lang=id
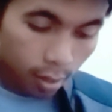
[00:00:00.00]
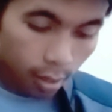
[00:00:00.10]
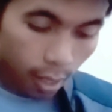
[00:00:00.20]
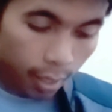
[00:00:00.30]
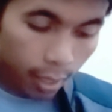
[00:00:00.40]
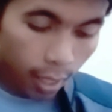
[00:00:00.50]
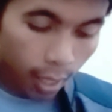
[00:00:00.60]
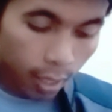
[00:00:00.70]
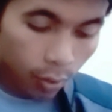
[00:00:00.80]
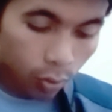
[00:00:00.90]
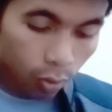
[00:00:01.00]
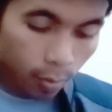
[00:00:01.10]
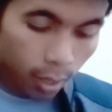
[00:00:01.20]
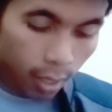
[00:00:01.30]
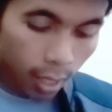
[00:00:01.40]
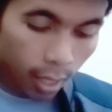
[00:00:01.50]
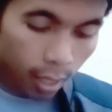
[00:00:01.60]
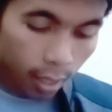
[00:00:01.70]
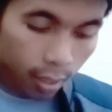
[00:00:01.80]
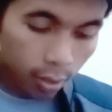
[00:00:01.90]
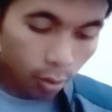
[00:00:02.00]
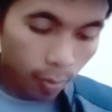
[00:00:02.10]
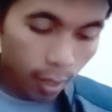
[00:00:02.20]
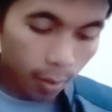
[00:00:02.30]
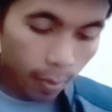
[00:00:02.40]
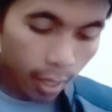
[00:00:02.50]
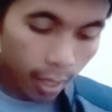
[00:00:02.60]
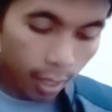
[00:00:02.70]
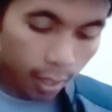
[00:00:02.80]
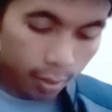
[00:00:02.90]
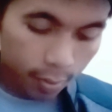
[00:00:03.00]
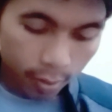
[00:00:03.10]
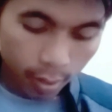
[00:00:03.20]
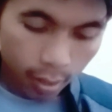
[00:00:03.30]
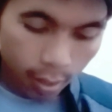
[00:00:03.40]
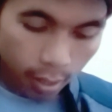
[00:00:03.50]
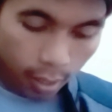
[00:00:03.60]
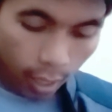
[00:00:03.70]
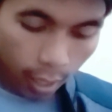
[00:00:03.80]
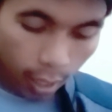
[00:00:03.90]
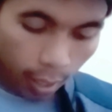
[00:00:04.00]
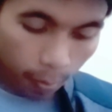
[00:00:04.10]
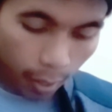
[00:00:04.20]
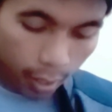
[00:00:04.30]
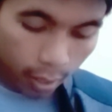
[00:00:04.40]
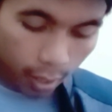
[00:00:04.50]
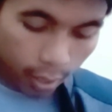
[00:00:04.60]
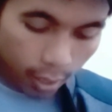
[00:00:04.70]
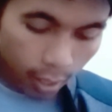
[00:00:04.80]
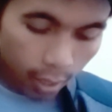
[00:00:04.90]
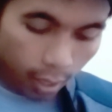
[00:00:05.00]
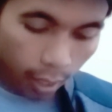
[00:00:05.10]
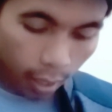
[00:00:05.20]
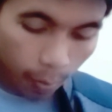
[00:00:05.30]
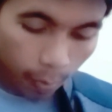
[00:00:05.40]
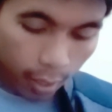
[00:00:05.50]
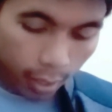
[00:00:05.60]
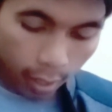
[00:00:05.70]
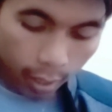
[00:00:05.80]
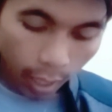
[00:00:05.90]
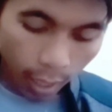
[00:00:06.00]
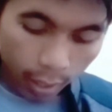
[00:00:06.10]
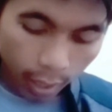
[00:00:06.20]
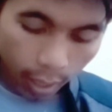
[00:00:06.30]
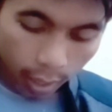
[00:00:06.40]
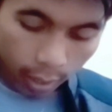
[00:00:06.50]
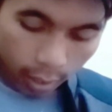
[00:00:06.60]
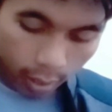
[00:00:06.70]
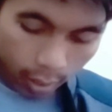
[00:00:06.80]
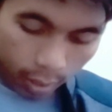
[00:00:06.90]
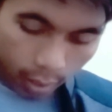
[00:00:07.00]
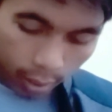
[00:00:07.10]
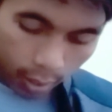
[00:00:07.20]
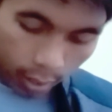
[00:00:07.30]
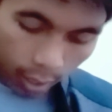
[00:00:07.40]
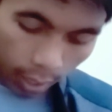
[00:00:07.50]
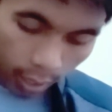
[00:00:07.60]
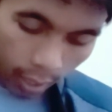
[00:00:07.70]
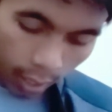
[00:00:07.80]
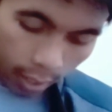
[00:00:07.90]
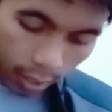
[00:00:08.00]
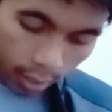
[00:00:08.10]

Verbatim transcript: anak lelaki untuk menang coba gimana ya kita tambahin kelinci kita tambahin gini salah-salah kita giniin